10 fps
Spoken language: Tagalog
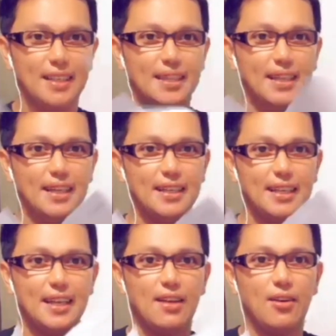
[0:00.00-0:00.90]
Ano,
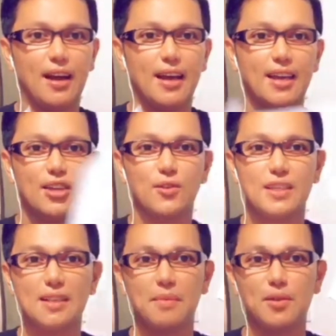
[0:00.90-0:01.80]
dalawa. Yung
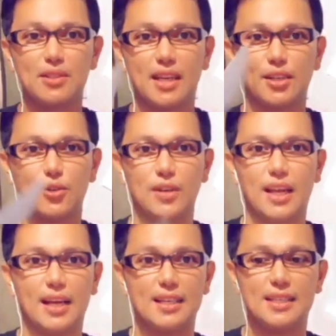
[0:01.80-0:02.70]
isa binuksan ko na
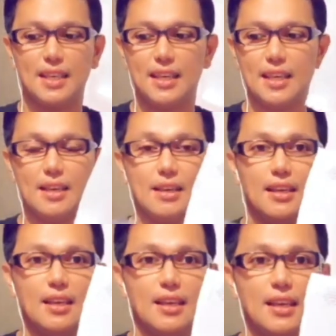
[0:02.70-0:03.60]
kasi
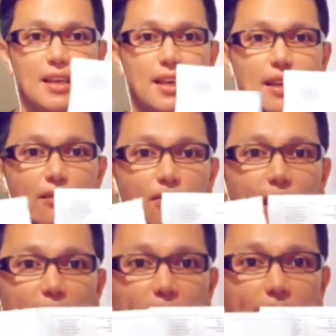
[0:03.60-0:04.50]

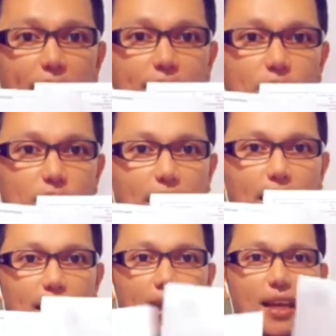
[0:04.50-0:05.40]
i-validate ko na.
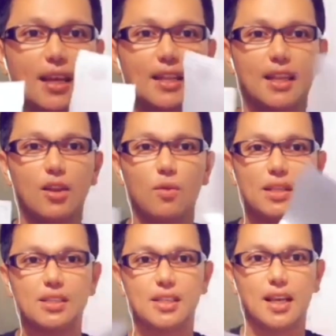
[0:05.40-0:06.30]
Dalawa
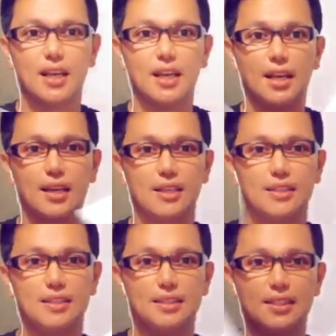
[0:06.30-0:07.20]
siya.
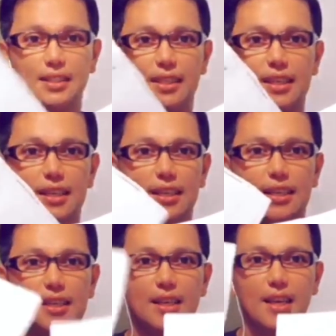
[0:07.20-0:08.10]
See?
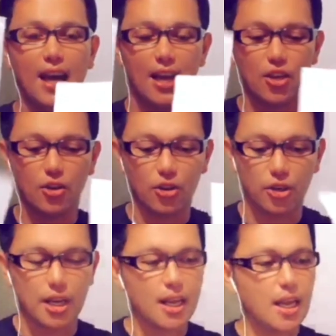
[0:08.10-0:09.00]
Ayun.